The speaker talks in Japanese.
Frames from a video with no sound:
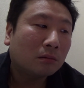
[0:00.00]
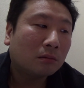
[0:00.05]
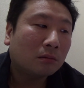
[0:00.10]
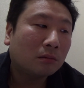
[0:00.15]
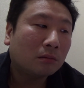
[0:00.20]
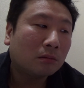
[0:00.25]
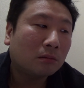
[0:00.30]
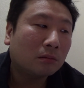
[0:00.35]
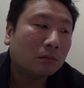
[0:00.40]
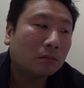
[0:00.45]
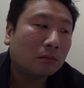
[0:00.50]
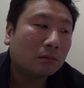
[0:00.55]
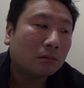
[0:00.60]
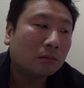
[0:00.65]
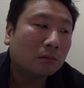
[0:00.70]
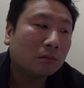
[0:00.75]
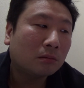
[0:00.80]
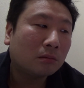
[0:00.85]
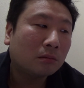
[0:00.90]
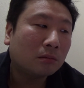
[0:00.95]
と同じよう
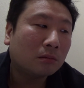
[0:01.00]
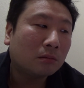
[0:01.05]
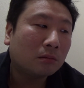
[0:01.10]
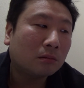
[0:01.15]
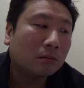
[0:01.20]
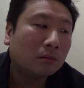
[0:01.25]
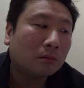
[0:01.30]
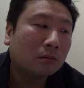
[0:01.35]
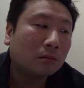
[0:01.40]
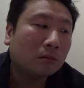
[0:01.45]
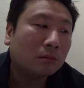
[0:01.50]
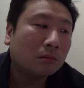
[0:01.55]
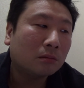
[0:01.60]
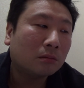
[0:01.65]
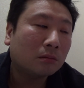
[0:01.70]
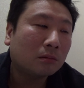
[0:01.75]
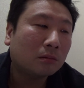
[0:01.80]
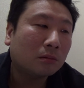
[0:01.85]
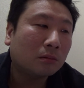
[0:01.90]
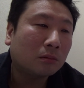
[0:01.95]
な扱いなんじゃない
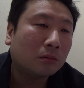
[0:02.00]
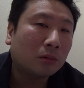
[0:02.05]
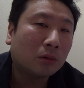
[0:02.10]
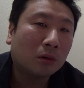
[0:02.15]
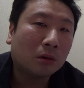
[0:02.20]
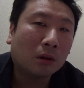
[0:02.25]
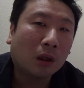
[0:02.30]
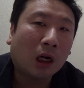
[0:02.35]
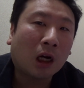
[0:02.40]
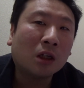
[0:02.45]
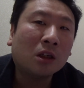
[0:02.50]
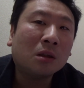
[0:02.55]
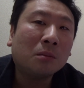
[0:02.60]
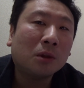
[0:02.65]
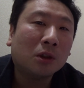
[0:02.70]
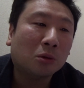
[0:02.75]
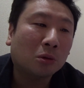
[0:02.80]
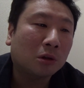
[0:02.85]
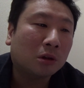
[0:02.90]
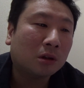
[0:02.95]
かという。ある意
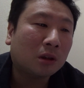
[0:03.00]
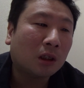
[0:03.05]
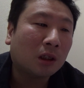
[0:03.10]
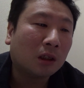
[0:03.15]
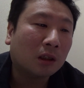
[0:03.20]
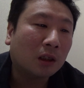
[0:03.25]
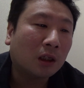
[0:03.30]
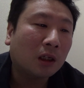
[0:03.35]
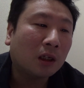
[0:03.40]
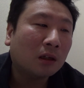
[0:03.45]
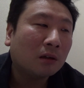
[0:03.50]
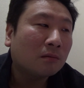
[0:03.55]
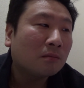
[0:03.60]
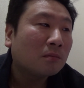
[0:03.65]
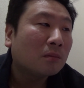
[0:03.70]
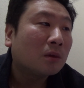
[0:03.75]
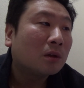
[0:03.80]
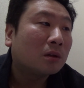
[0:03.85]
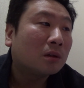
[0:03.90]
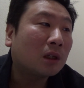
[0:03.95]
味そしたらね、
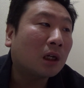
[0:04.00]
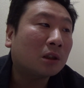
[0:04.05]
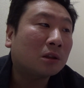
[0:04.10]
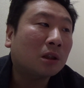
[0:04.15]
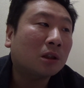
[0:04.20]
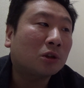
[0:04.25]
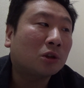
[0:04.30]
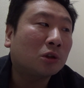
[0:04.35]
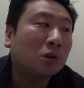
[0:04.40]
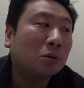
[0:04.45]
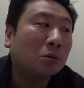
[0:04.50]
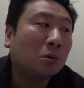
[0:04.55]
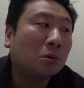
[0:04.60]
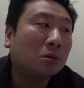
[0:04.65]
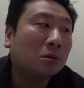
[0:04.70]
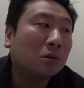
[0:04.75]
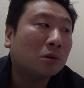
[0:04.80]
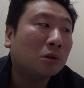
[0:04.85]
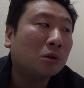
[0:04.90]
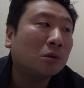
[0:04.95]
なしたら中
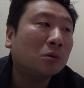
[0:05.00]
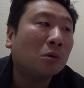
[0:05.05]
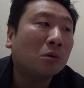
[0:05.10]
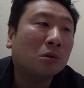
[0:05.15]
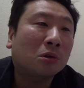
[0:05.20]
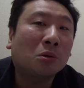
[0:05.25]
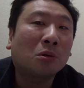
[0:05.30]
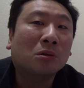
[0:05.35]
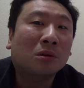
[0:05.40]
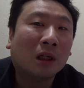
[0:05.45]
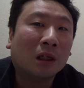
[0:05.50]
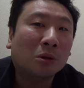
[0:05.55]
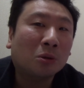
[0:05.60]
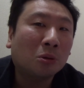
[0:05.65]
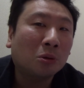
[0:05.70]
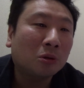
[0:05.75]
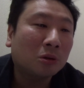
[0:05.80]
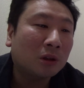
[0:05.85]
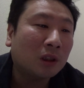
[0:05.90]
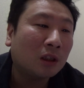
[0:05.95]
国、中国共産
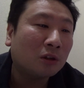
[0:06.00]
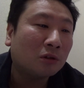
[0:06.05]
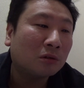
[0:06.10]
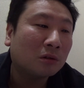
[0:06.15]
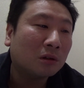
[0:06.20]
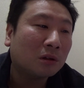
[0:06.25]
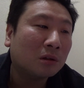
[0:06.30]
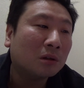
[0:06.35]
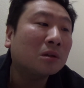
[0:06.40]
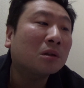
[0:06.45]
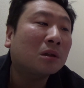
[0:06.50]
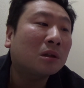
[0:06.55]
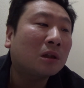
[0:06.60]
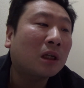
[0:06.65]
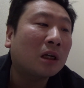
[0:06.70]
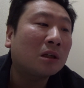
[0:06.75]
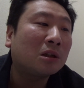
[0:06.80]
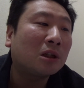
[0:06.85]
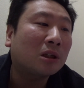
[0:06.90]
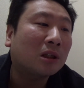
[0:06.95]
党の政
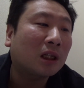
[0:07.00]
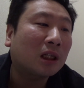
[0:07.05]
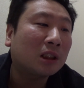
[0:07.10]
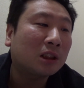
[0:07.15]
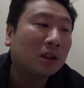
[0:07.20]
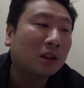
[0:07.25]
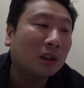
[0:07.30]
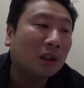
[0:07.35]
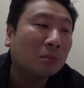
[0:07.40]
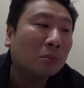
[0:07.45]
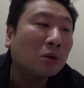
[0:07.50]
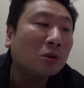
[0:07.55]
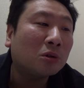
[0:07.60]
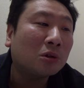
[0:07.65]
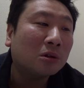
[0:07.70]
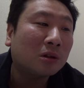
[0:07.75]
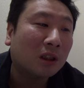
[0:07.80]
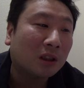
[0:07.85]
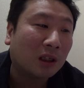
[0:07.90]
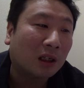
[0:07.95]
権に対してね、文句
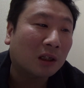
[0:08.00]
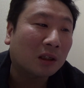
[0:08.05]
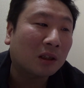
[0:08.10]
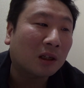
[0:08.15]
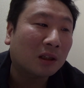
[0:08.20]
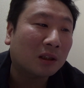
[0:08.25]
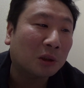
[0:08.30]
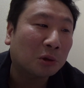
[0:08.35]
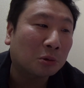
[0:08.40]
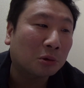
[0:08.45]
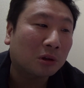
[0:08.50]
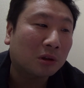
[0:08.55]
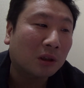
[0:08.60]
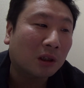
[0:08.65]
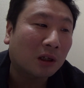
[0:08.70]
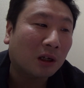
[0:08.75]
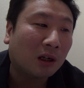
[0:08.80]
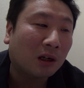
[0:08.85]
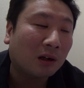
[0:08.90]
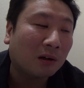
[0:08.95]
言うんですか、あなた方、そした
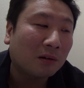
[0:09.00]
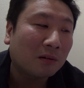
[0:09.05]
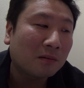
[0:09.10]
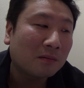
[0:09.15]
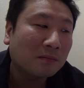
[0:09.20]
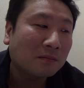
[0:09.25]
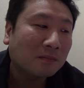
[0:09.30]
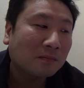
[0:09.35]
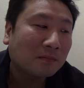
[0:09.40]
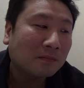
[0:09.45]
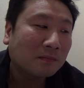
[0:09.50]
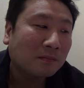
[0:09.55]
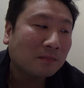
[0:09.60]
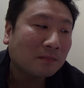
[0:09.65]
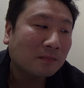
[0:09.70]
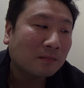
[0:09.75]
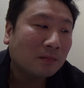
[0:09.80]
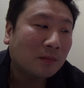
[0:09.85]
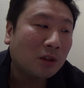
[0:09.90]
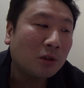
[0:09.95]
ら。
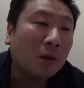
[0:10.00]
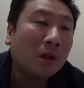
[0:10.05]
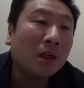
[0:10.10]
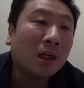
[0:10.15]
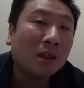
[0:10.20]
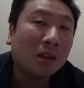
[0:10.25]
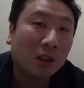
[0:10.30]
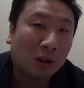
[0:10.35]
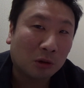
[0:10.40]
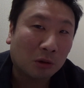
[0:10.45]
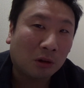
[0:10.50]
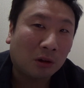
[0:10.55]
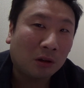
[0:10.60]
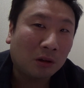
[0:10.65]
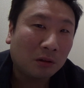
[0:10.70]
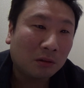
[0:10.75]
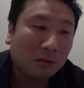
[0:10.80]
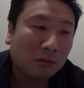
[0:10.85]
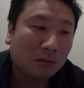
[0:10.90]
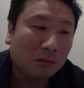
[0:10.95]
言えないで
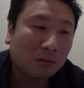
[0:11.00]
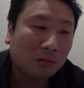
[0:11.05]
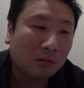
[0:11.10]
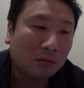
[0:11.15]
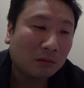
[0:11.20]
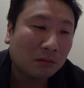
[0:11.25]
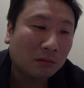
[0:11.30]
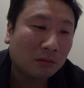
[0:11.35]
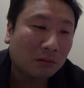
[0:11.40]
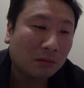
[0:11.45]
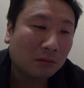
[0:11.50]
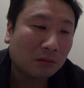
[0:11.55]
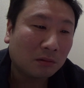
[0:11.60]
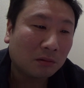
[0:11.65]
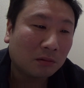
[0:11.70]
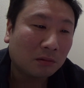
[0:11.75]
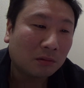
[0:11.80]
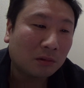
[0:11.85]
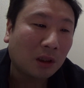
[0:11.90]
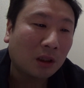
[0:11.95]
しょ
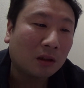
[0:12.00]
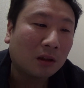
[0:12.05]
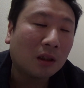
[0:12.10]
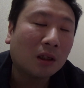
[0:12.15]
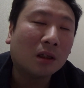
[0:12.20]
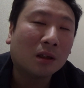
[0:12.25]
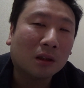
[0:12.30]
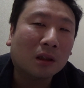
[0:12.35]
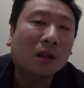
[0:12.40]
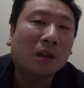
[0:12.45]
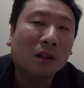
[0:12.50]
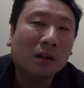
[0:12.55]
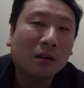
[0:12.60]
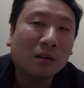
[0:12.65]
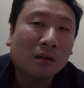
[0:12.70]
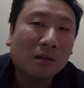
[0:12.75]
だったらね、